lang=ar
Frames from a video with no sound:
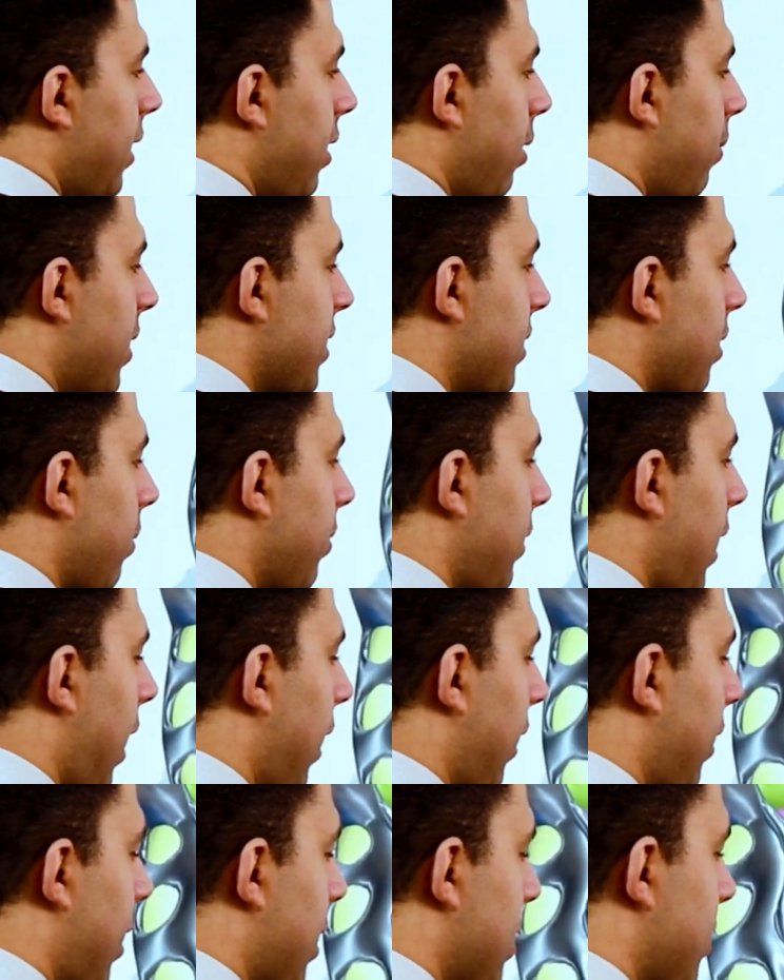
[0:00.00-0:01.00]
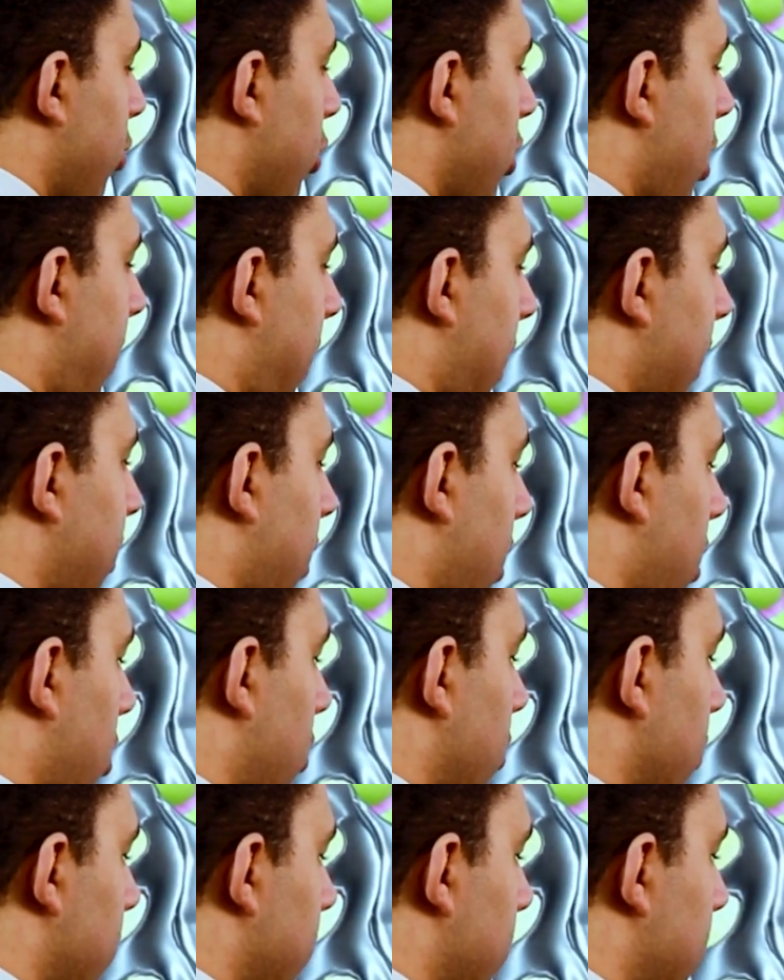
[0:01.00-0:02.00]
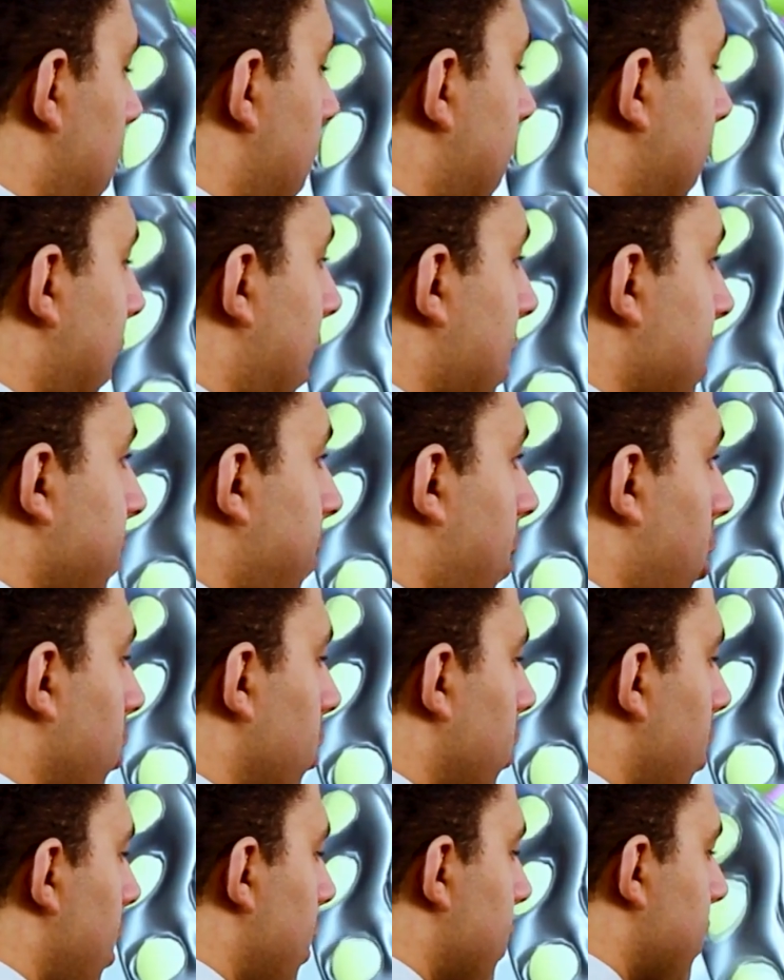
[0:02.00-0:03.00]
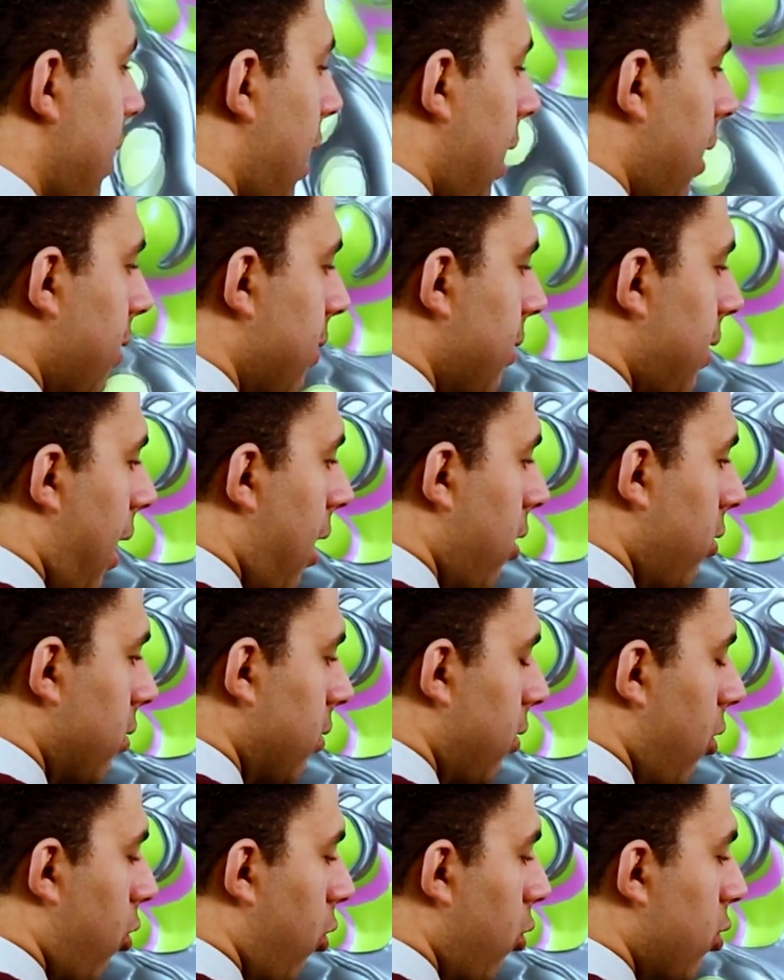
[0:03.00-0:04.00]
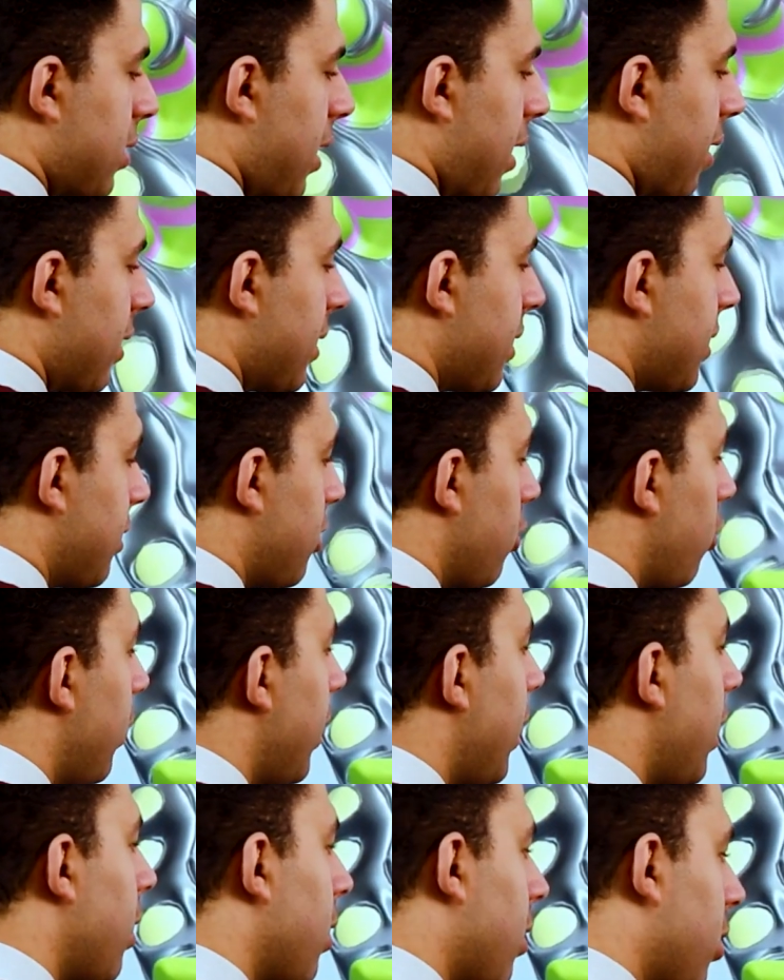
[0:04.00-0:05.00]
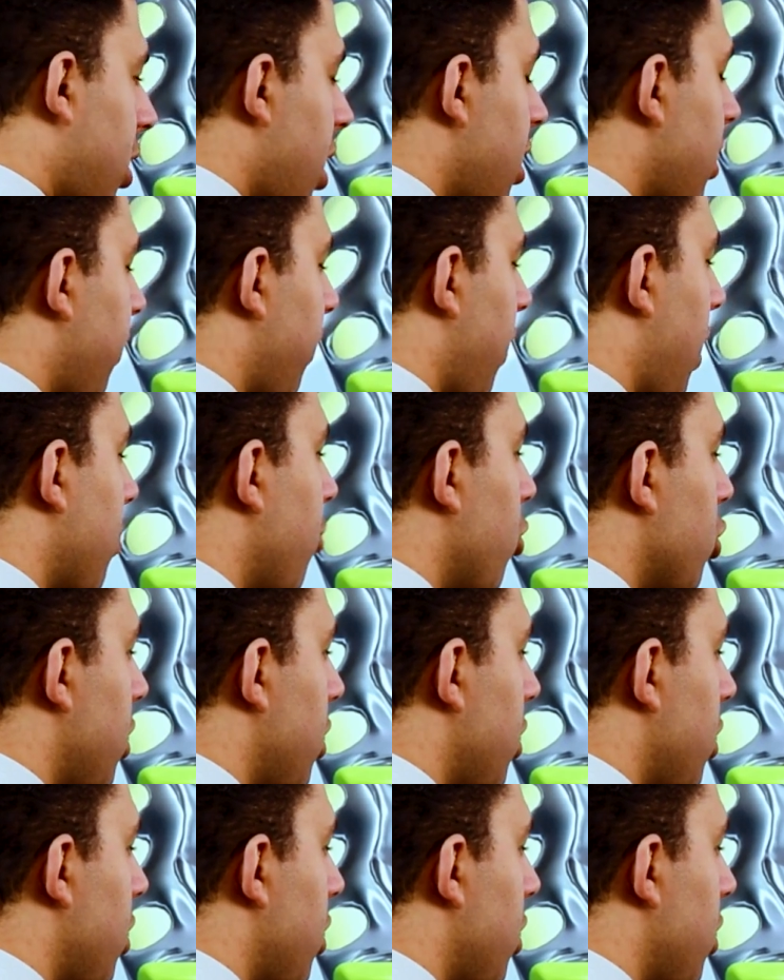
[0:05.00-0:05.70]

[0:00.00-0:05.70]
ادي المنظر بتاع الكلاسب قدام حضرتك اهو ده كلاسب اهو صح او كلوزر ريست وريتنتف ارم